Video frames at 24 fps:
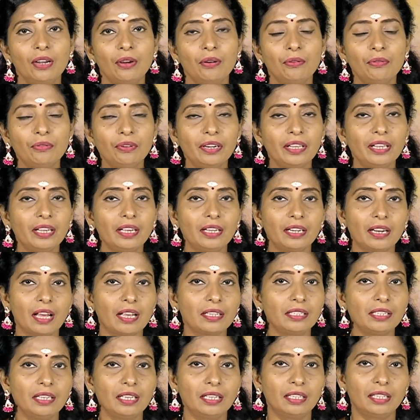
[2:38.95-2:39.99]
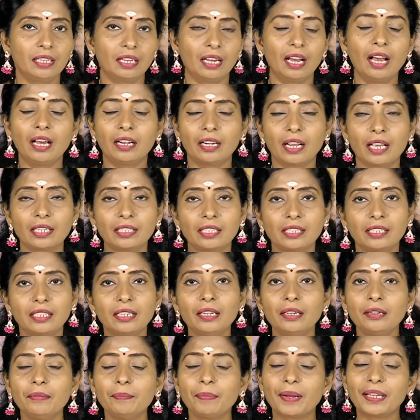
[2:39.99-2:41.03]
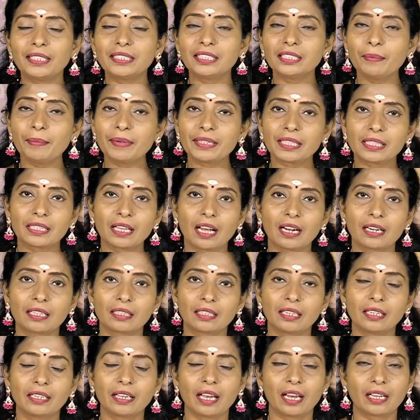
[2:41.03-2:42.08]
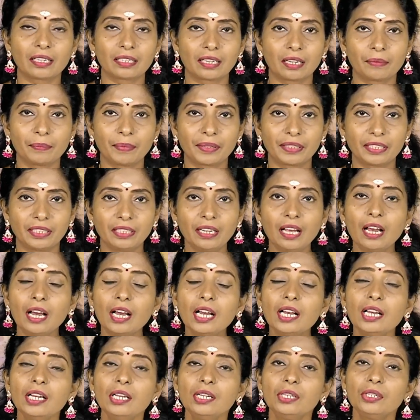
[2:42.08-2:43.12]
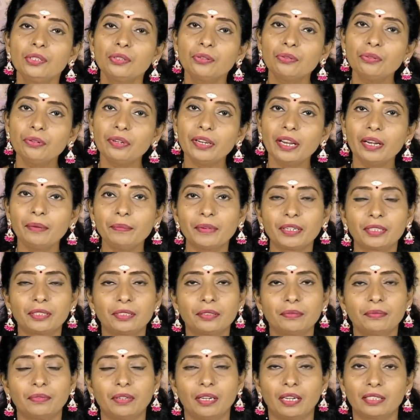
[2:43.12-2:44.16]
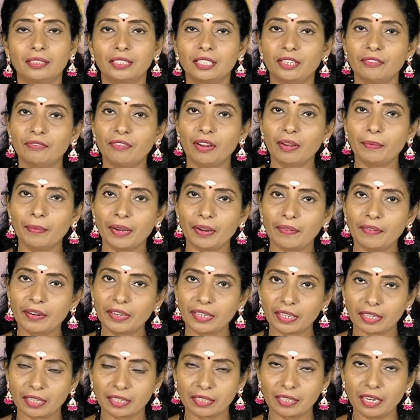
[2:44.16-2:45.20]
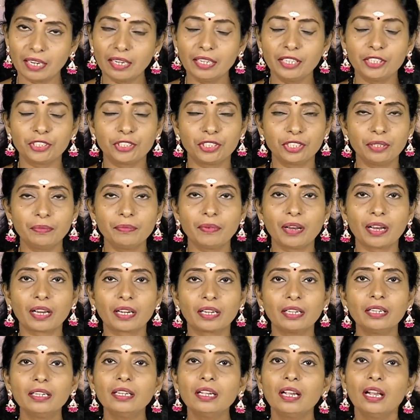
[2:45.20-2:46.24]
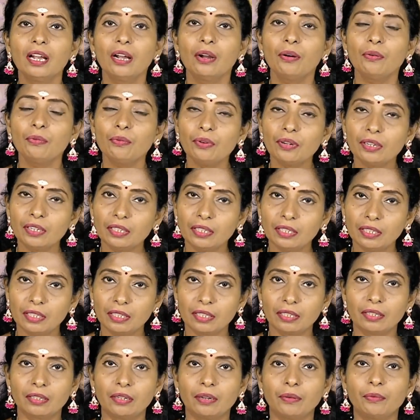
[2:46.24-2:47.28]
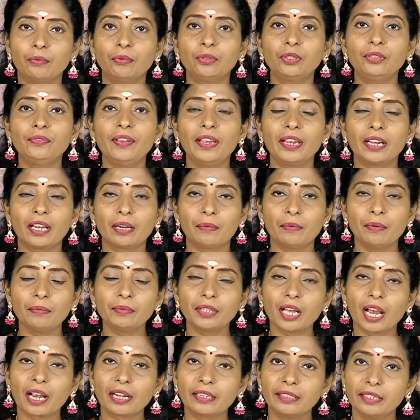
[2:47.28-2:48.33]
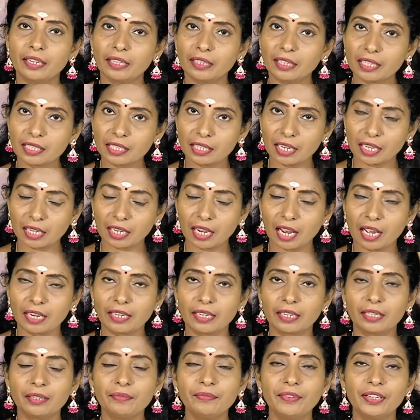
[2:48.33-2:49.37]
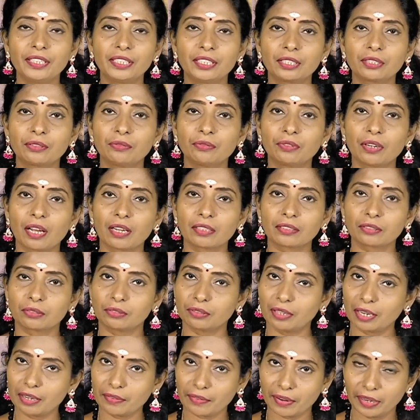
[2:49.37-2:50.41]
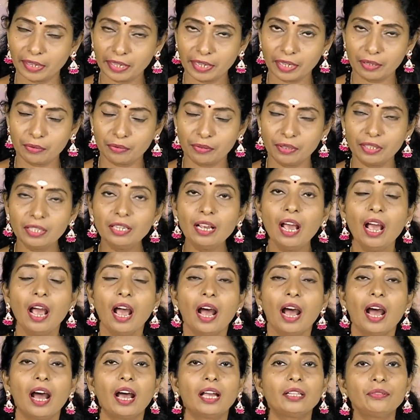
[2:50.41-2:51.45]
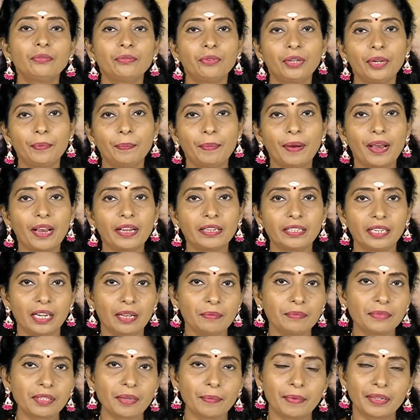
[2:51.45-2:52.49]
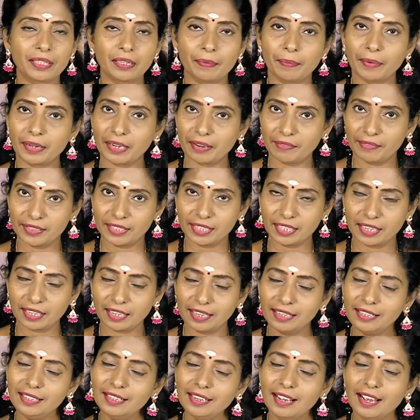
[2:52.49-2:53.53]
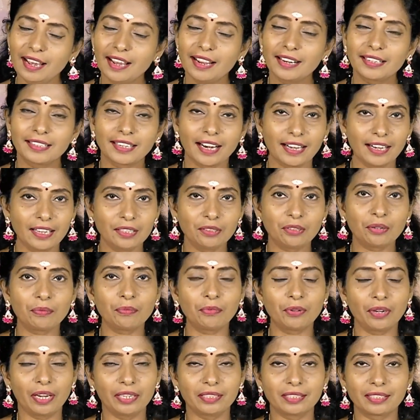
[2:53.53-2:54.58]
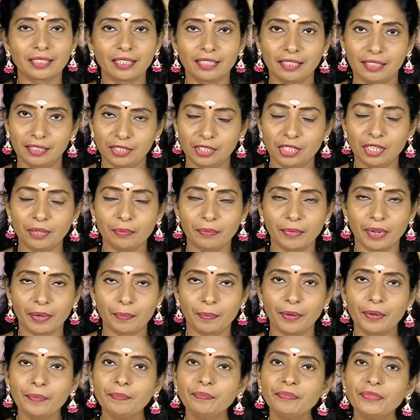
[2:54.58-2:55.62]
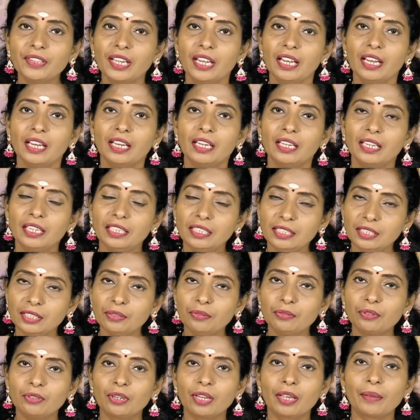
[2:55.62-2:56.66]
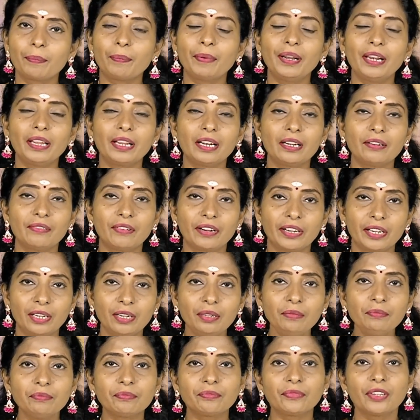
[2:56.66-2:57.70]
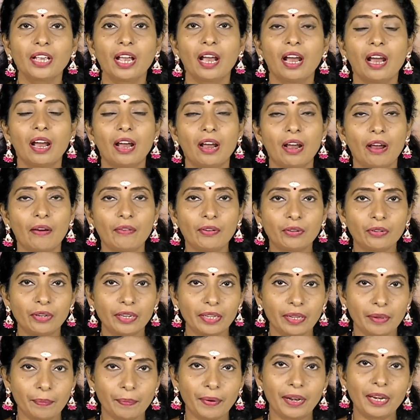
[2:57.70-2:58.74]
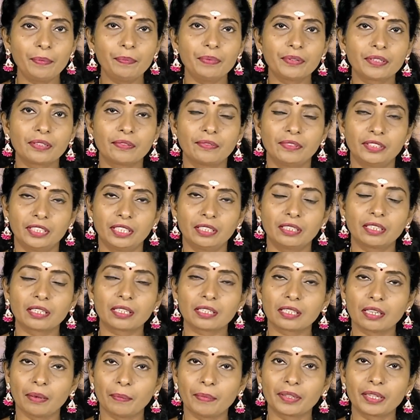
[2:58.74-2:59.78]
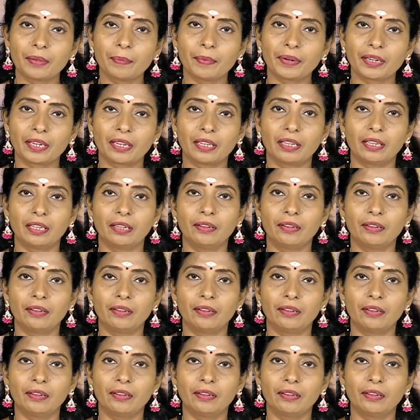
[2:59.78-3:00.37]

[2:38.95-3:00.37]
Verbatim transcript: உங்களுடைய ராசி ராசிக்கு பஞ்சமஸ்தானத்தில் யார் இருக்கார் பார்த்தீங்கன்னா சூரியன் மற்றும் செவ்வாய் பகவான் இருக்கிறதுனால நிச்சயமாக ஒரு உத்வேகமும் தாங்கள் நினைத்த சில காரியங்களும் வெற்றிக்கு உண்டாகிறதுக்குண்டான வழிகள் உண்டு அதுவும் குறிப்பாக நிலம் சம்பந்த சம்பந்தப்பட்ட விஷயங்களில் நல்லதொரு முன்னேற்றங்கள் நிச்சயம் ஏற்படும் இன்று உங்களுடைய பிள்ளைகள் வழியிலும் அவர்களுடைய படிப்பு விஷயத்திற்கு சம்பந்தப்பட்ட